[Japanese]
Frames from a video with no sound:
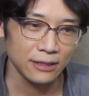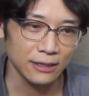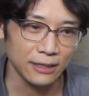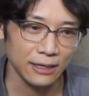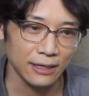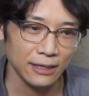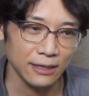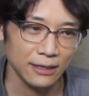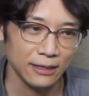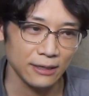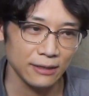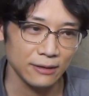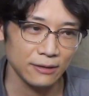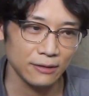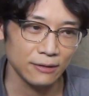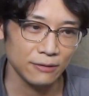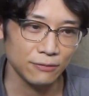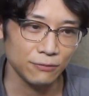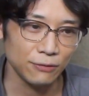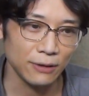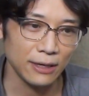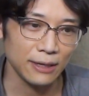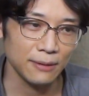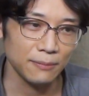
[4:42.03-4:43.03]
で
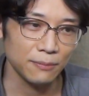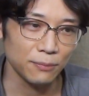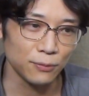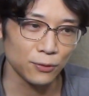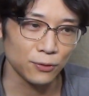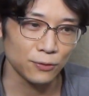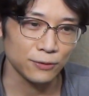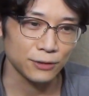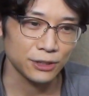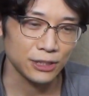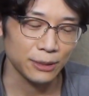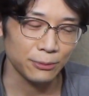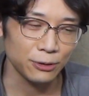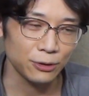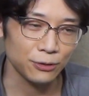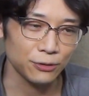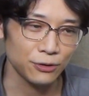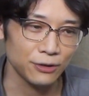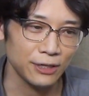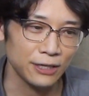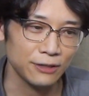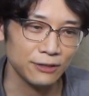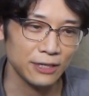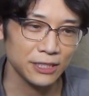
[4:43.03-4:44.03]
うわもう喋るこ
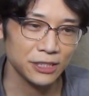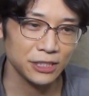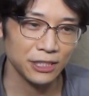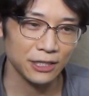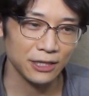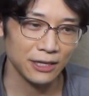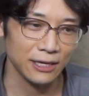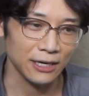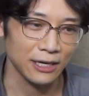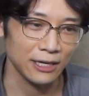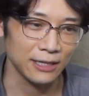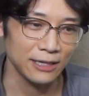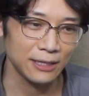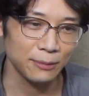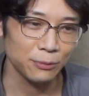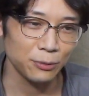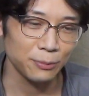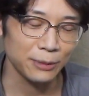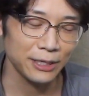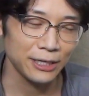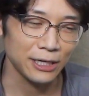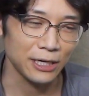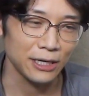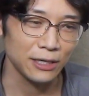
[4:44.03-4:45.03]
となくなっちゃったでも
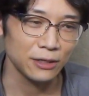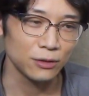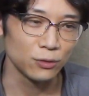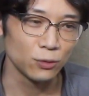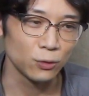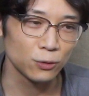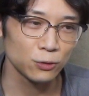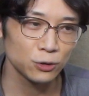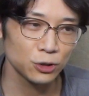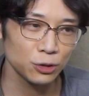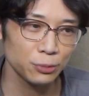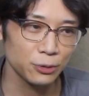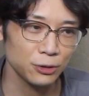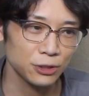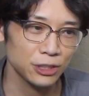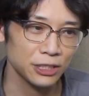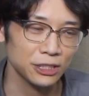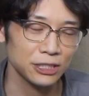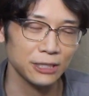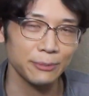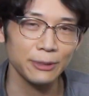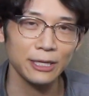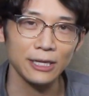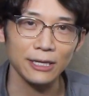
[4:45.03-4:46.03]
まだ60秒し
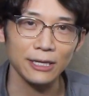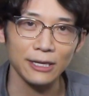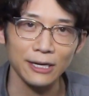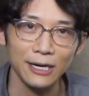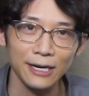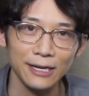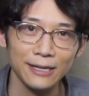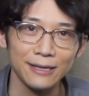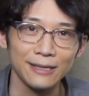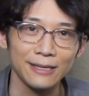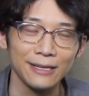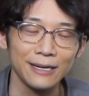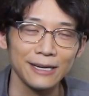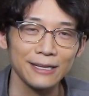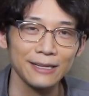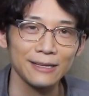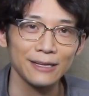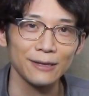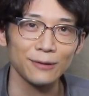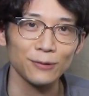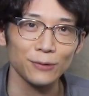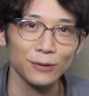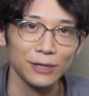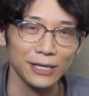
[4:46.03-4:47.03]
か喋ってないってなっ
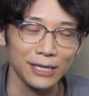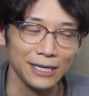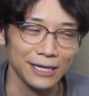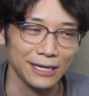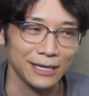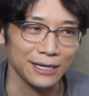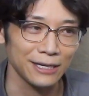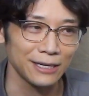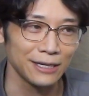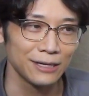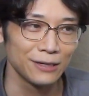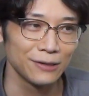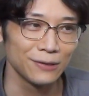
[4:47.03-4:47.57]
た時に